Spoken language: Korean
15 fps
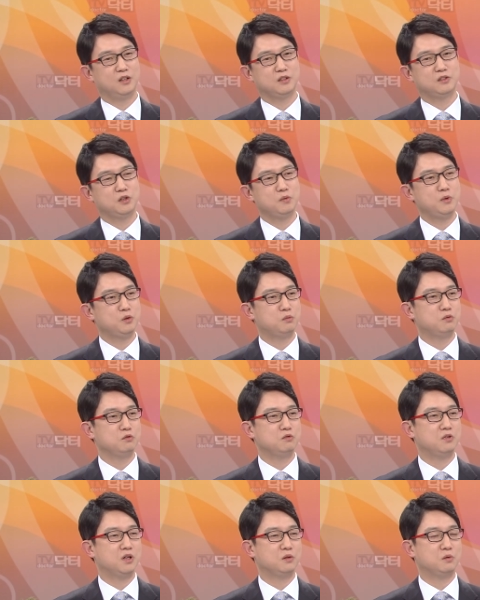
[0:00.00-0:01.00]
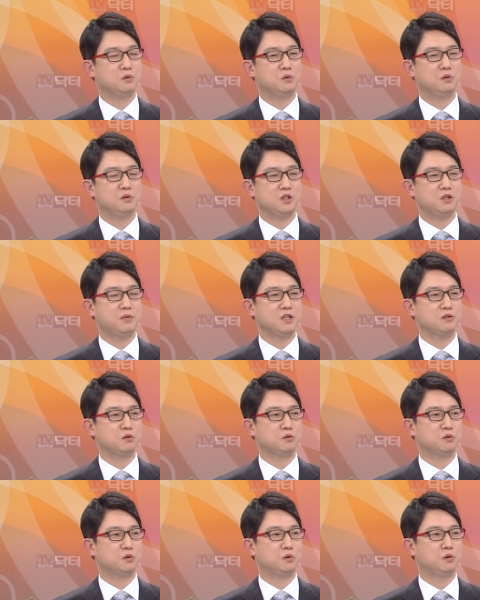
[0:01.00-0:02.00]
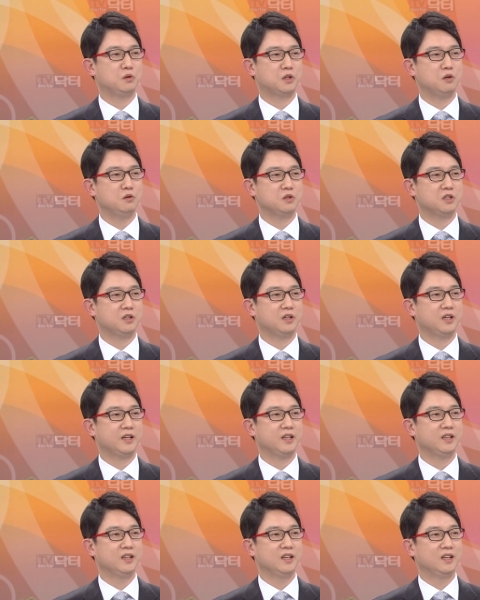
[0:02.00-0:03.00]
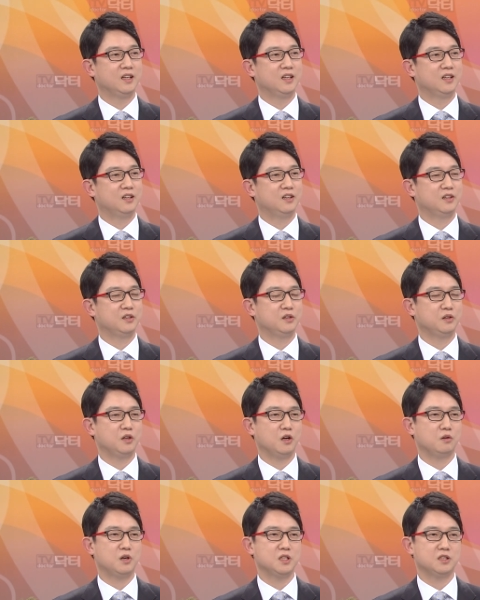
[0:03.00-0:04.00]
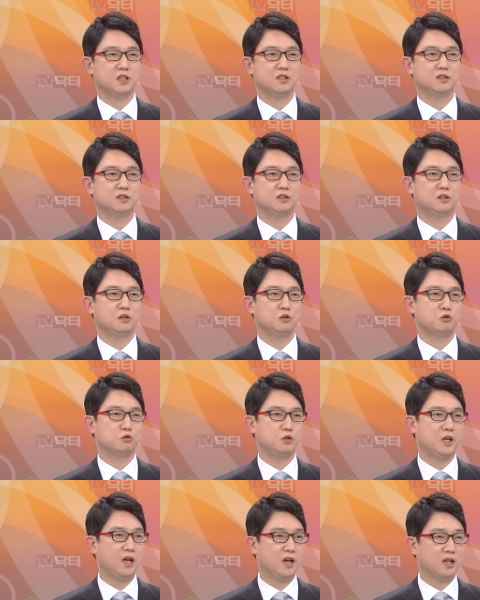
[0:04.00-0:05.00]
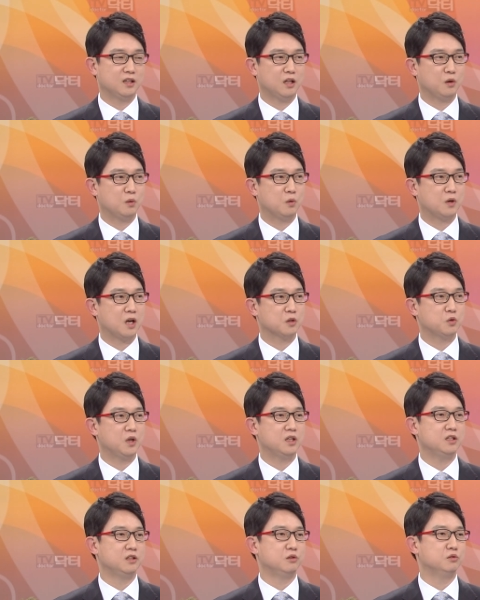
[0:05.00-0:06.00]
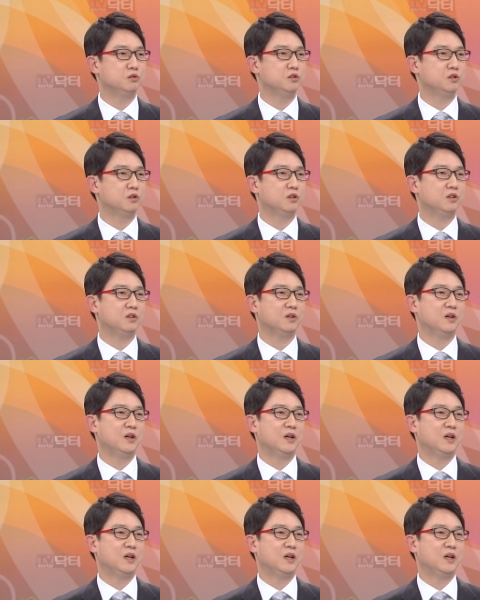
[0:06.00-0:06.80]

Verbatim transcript: 어, 그럼에도 불구하고 일반적으로 겨울철에 어, 이런 뇌혈관 질환을 더 주의해야 한다고 강조하는 이유는요.